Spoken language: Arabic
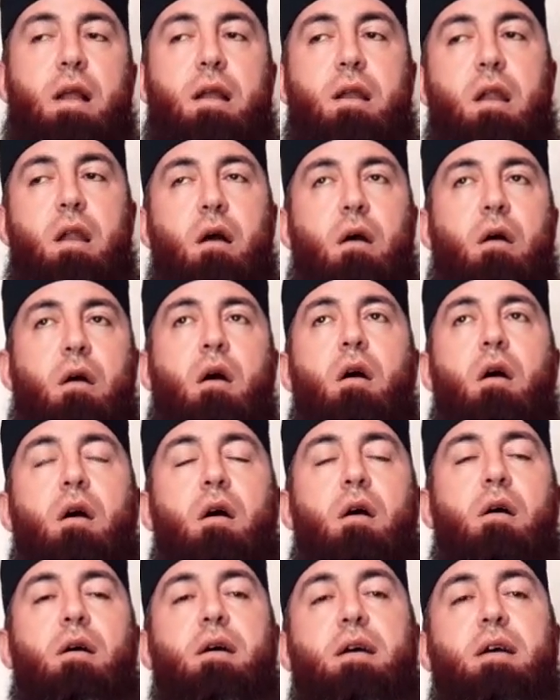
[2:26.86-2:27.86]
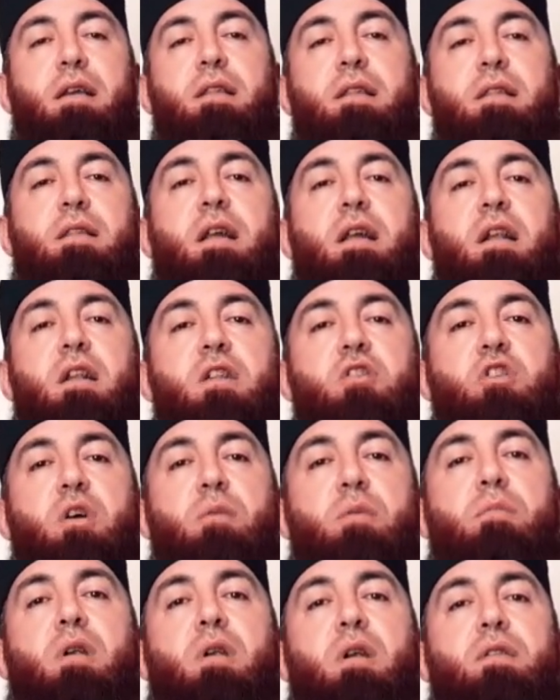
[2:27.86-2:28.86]
اللقاء عند
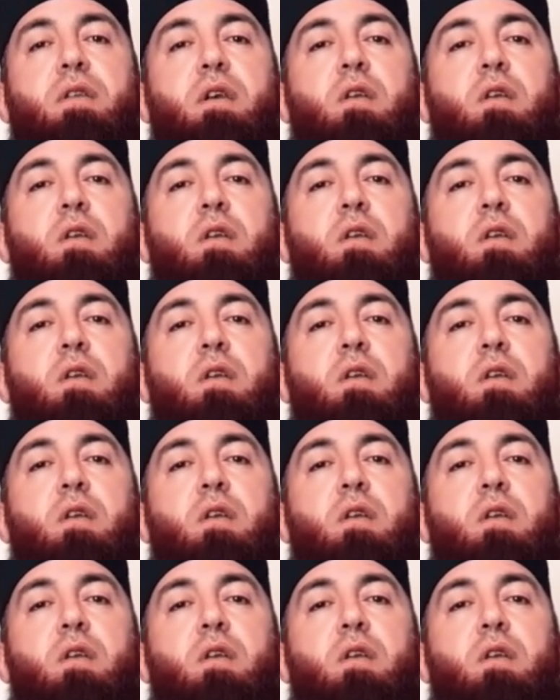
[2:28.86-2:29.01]
الجمرة